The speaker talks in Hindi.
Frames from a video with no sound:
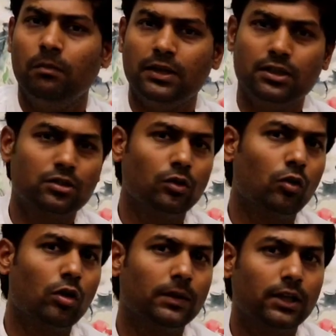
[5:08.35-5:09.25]
मेजर्स
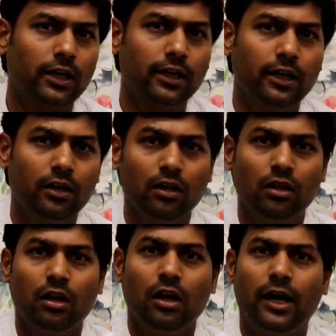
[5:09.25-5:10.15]
लोगों को बता रहे हैं
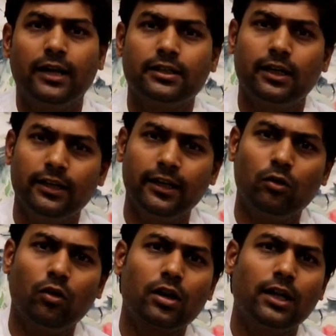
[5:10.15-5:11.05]
ऐसे
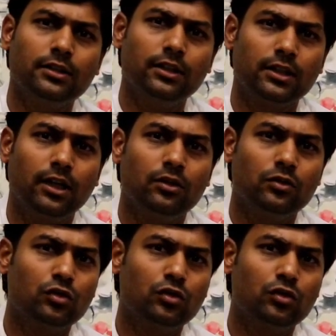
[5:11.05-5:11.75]
अनेक और राजनेता